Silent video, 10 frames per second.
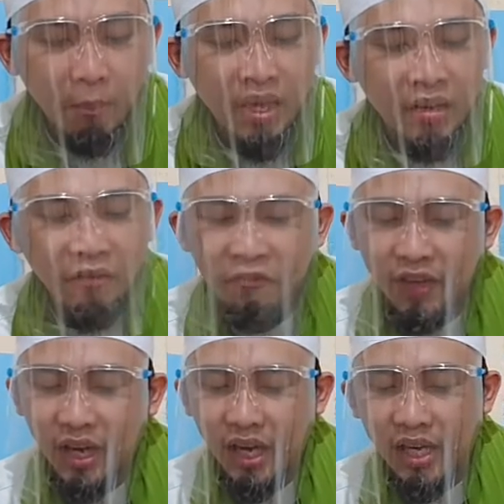min
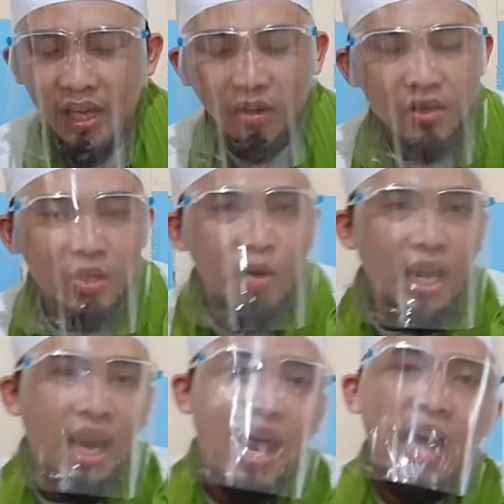fi'li
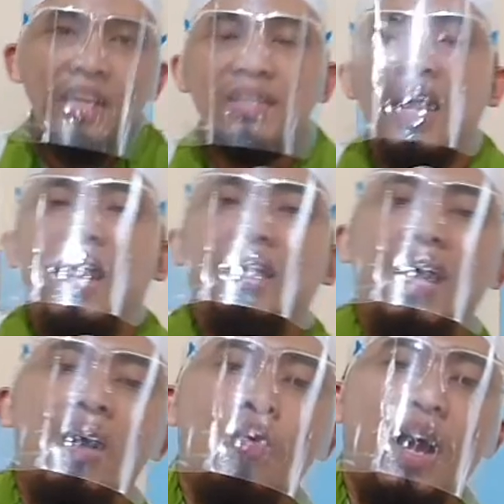Rasulillah
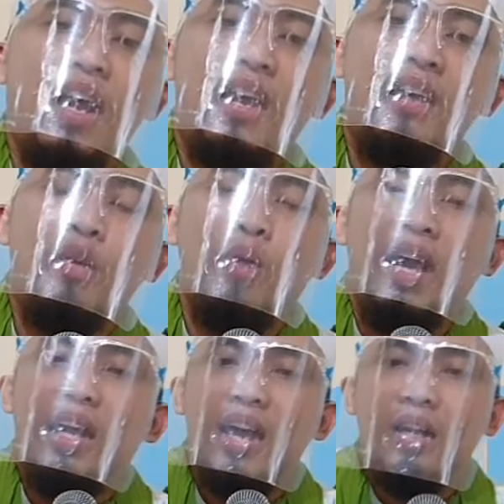sallallahu alaihi
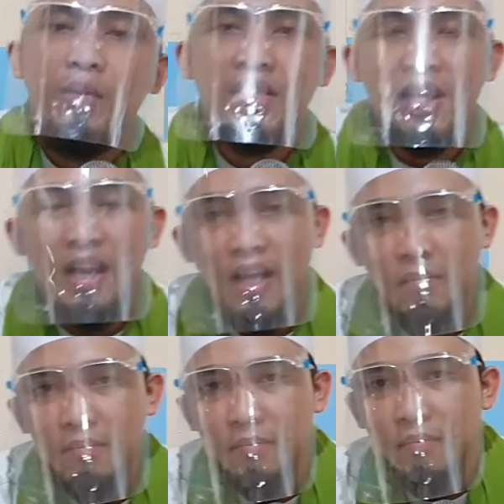wa alihi
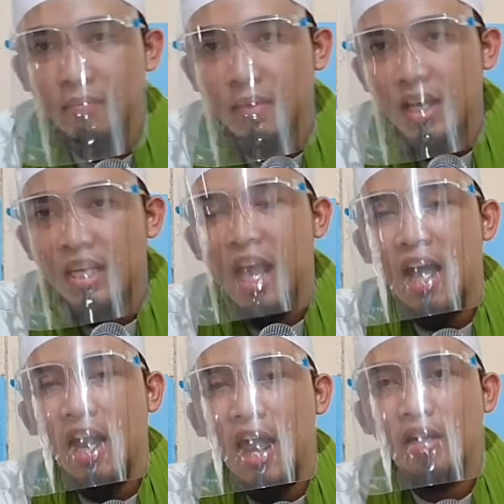wasallam
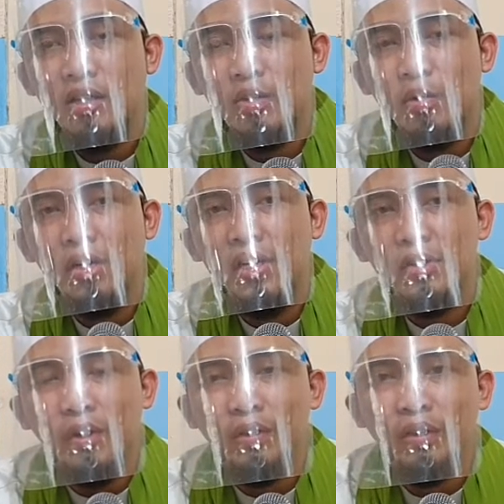yang langsung
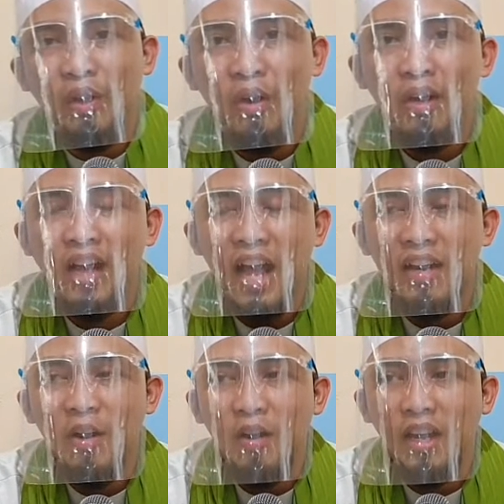
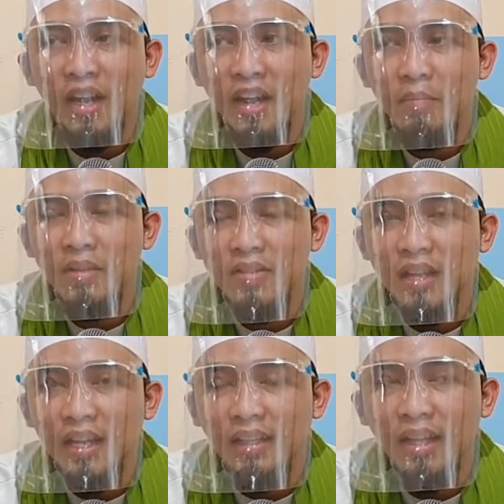dicontohkan oleh Nabi
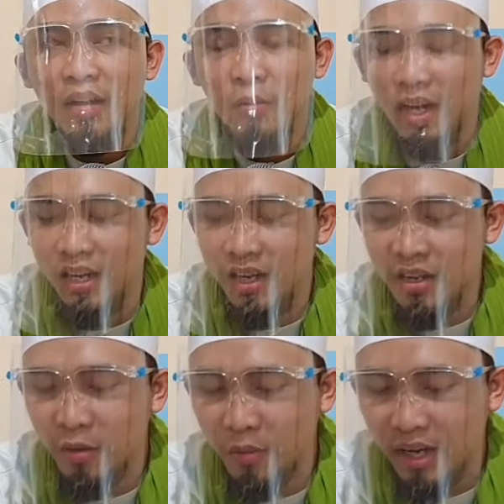Shallallahu
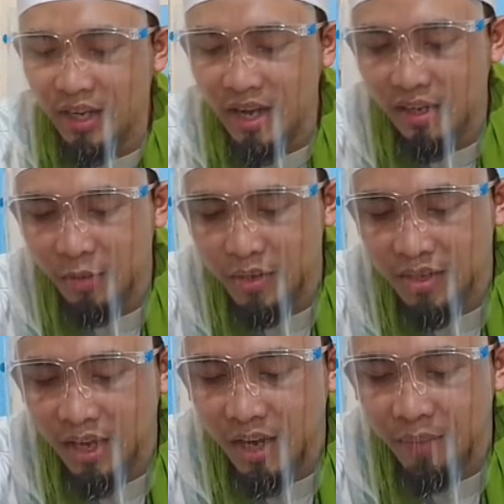Alaihi
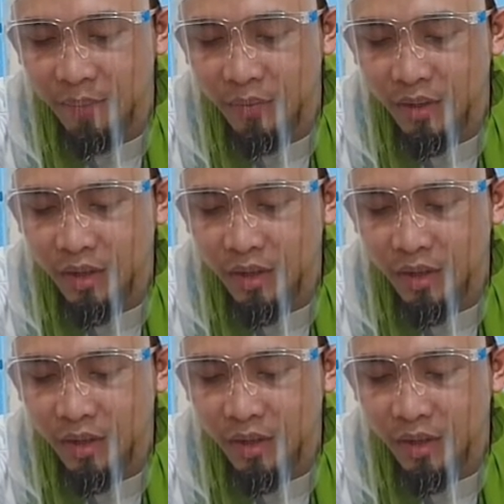Wasallam.